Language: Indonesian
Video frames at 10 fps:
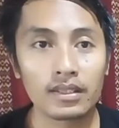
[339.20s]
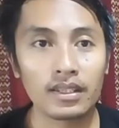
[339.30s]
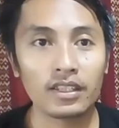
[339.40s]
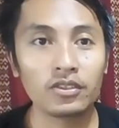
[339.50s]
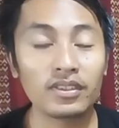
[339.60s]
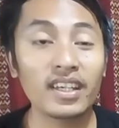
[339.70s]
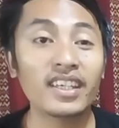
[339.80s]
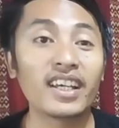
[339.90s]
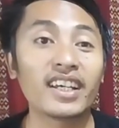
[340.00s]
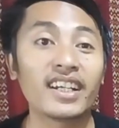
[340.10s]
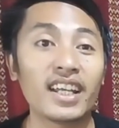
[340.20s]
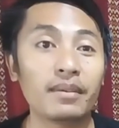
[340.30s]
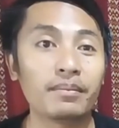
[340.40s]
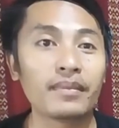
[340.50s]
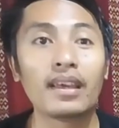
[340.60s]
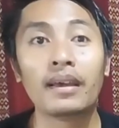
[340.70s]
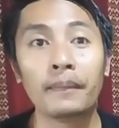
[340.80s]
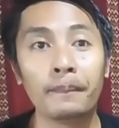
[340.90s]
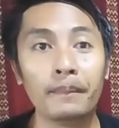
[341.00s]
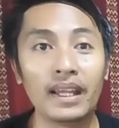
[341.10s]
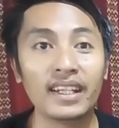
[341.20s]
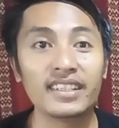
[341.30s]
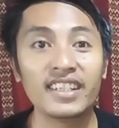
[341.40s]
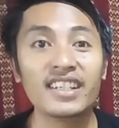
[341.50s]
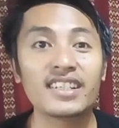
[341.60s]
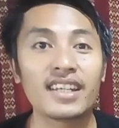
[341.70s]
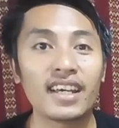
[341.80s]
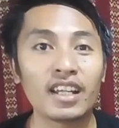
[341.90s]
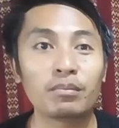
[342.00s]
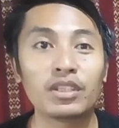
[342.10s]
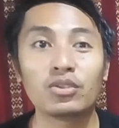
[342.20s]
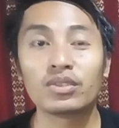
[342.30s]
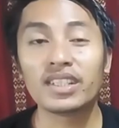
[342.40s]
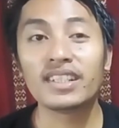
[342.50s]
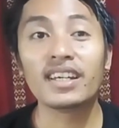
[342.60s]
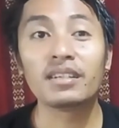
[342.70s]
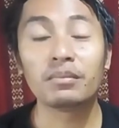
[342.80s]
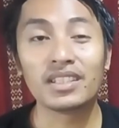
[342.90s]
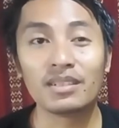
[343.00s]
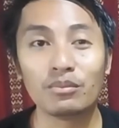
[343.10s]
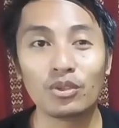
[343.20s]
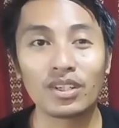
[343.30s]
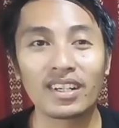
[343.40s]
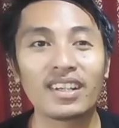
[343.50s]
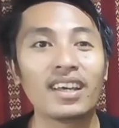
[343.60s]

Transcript: Selanjutnya yang keenam, balik jeans saat mencuci dan menjemur.